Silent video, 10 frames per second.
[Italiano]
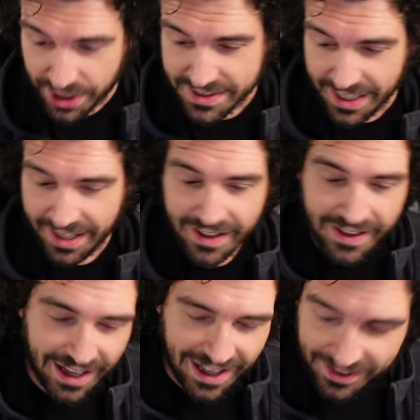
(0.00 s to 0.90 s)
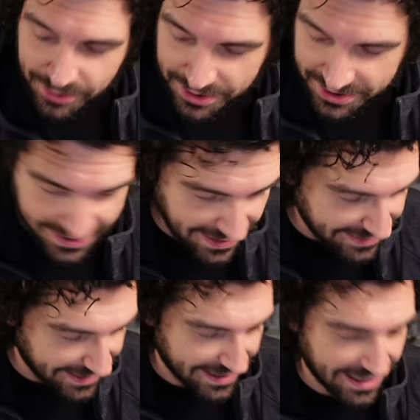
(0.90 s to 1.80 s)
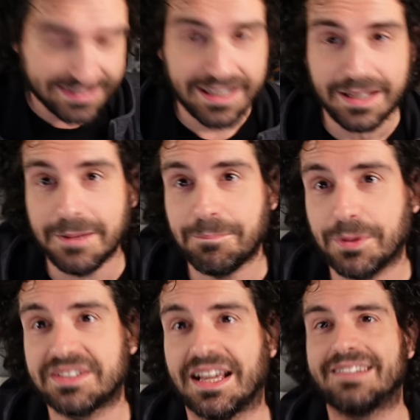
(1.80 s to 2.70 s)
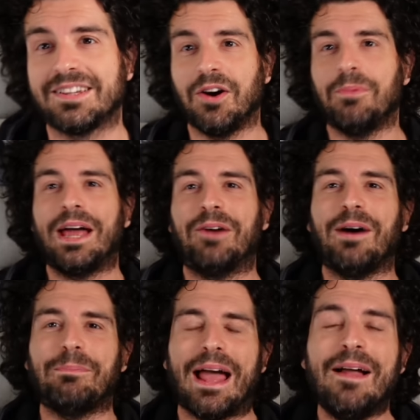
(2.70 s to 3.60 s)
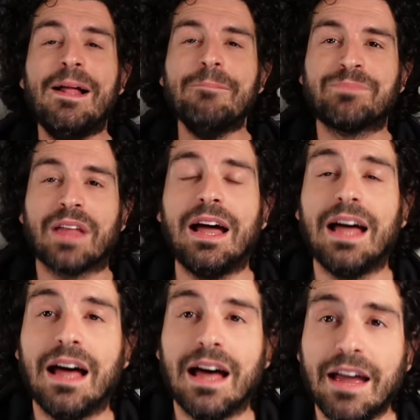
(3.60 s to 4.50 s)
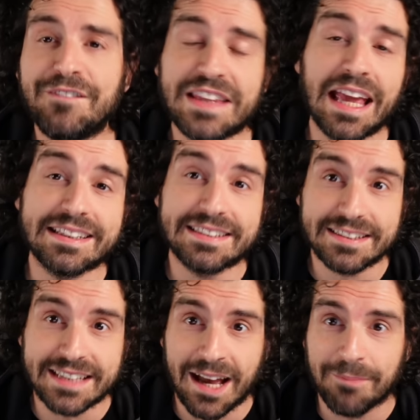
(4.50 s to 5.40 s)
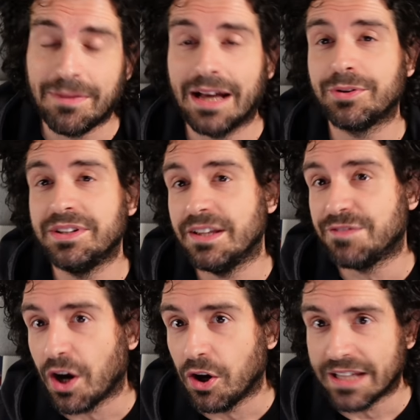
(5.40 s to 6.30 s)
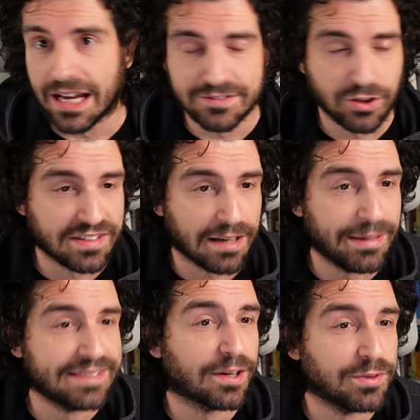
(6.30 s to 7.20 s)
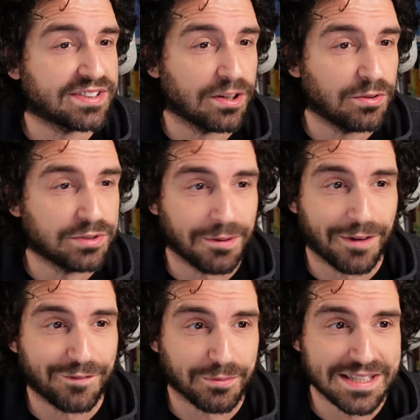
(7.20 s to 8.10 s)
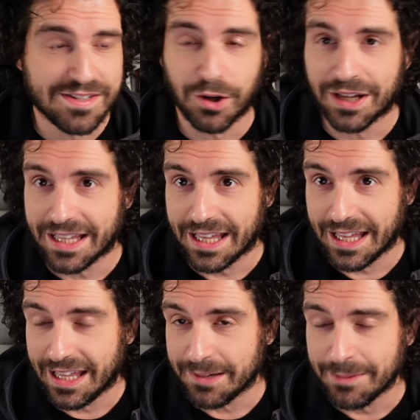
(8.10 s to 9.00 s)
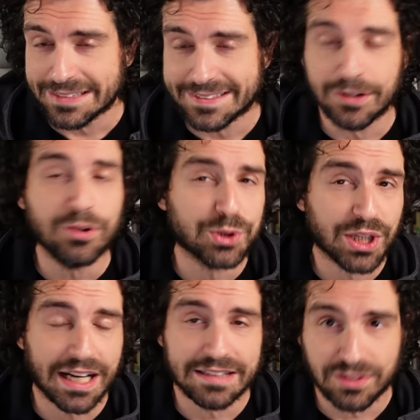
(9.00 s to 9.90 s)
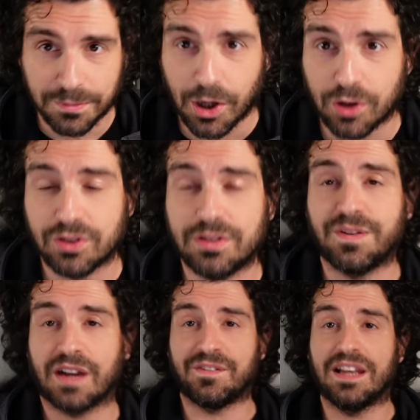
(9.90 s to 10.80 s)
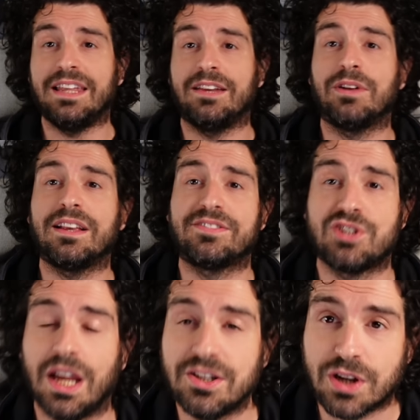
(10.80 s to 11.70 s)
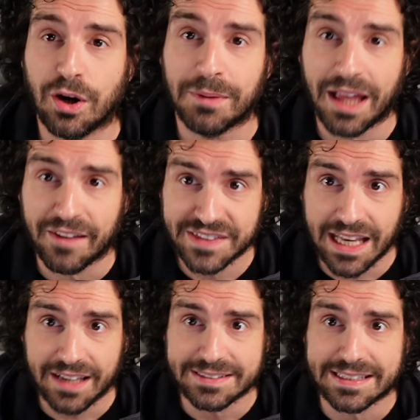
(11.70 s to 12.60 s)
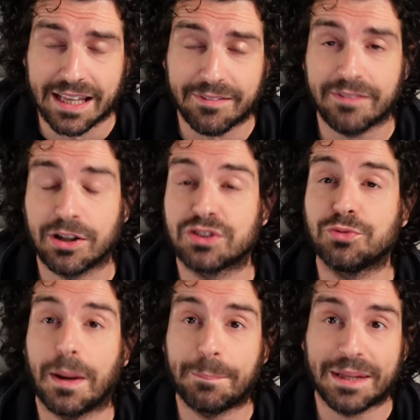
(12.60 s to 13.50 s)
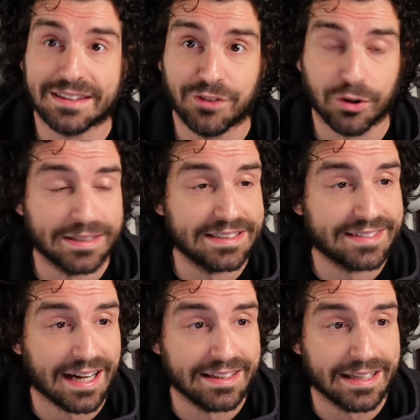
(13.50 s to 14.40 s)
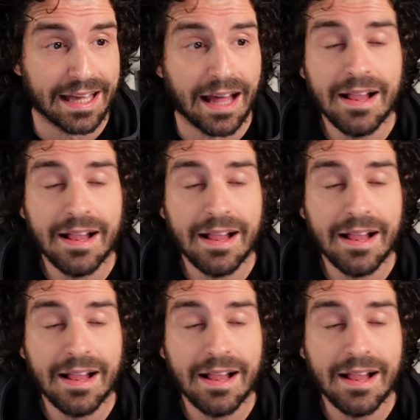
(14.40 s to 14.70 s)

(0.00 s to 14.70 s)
se ha qualcosa da dire di importante o meno, vabbè. Uh, eh, FTX scamma, quindi froda totalmente, questa è l'ultima informazione che è rimasta. Non c'era altro modo di far fallire un exchange come FTX che aveva una super piattaforma di trading